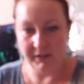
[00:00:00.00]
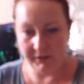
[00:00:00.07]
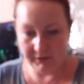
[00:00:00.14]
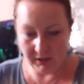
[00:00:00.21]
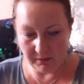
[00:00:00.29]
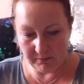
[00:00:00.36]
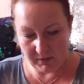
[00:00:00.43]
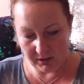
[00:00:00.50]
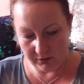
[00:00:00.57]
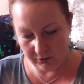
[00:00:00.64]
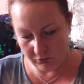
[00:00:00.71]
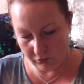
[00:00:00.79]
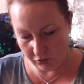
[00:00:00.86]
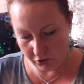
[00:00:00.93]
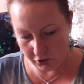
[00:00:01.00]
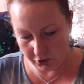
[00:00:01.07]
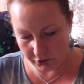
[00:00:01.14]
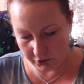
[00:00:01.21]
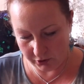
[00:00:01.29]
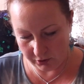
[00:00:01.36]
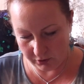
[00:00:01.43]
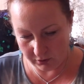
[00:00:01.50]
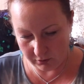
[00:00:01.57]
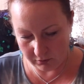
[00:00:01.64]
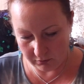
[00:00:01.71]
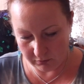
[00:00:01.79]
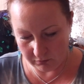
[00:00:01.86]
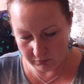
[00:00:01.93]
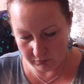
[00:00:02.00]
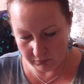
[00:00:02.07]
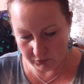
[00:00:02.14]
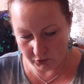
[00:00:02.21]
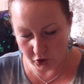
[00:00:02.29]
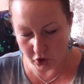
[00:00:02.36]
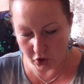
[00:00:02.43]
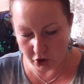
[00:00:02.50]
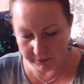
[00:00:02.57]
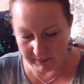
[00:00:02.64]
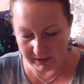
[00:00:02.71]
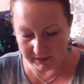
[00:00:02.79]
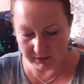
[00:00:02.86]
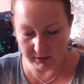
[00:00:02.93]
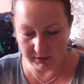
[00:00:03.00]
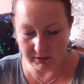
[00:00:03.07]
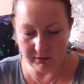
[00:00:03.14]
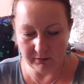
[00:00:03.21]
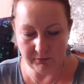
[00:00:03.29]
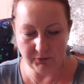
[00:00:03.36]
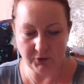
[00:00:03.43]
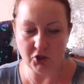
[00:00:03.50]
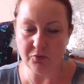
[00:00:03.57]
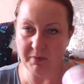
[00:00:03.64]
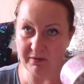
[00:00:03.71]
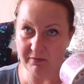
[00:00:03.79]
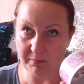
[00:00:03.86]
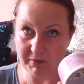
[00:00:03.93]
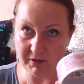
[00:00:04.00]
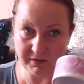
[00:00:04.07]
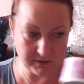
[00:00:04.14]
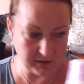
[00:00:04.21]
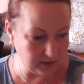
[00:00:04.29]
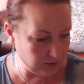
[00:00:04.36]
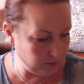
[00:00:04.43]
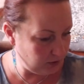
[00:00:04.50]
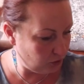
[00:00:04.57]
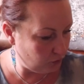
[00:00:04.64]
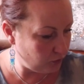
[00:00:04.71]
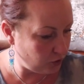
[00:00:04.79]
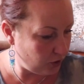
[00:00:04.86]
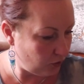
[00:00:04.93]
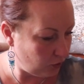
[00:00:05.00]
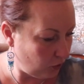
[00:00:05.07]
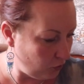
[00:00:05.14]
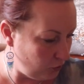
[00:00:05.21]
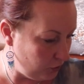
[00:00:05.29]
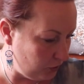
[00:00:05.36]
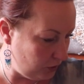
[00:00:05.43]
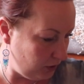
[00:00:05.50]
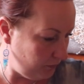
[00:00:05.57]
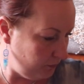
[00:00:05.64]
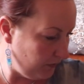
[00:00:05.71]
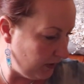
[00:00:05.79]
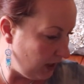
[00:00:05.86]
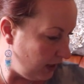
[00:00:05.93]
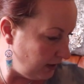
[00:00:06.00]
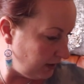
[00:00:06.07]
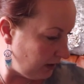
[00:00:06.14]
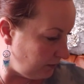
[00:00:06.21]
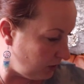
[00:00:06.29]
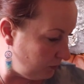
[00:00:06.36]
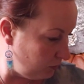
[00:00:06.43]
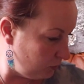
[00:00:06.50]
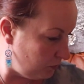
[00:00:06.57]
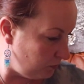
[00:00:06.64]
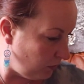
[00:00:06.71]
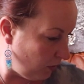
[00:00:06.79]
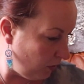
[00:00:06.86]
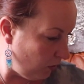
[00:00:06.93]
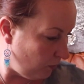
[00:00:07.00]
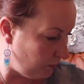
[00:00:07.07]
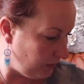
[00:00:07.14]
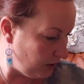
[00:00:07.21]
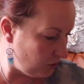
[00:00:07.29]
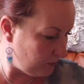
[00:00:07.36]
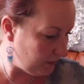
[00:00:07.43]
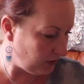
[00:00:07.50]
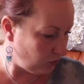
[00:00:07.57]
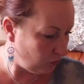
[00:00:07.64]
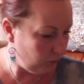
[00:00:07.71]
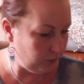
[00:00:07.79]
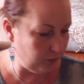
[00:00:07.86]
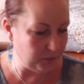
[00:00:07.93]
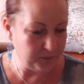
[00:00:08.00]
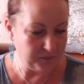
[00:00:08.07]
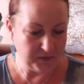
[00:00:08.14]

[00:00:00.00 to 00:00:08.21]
I ta ma już... Yy, 3 metry, też prawie 5 cm szerokości. Tamte były po 5 metrów.